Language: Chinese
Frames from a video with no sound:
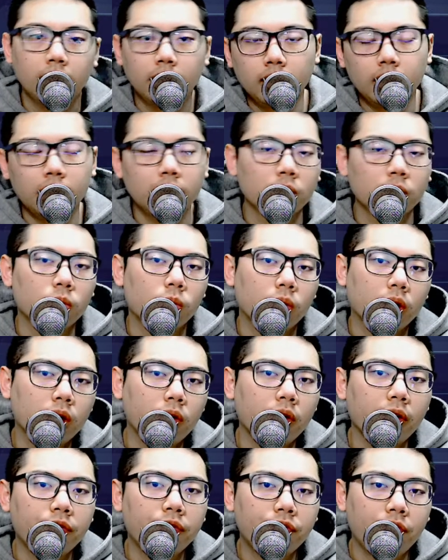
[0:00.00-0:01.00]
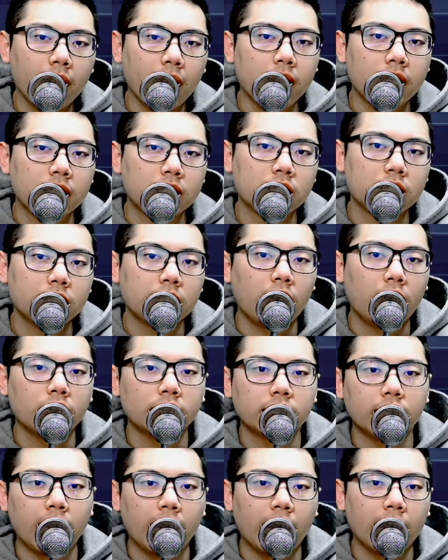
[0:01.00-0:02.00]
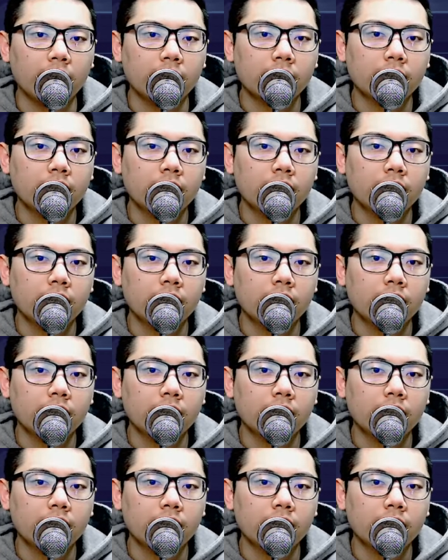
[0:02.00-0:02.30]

个股因为非理性掉下来。